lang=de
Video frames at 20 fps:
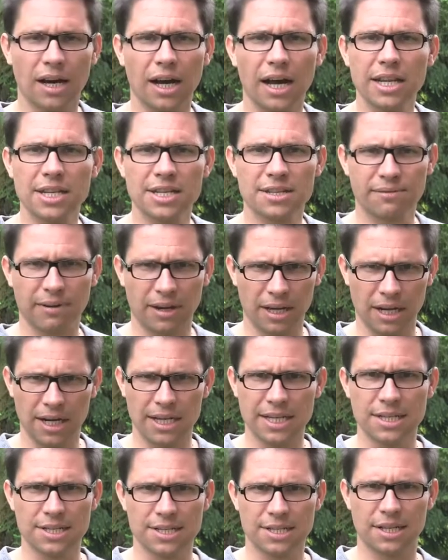ein, zwei
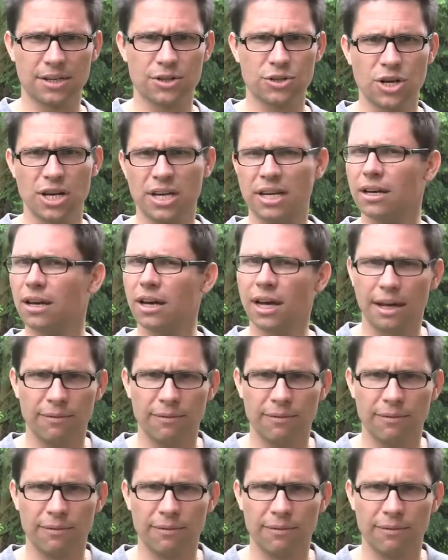Links dann schicken,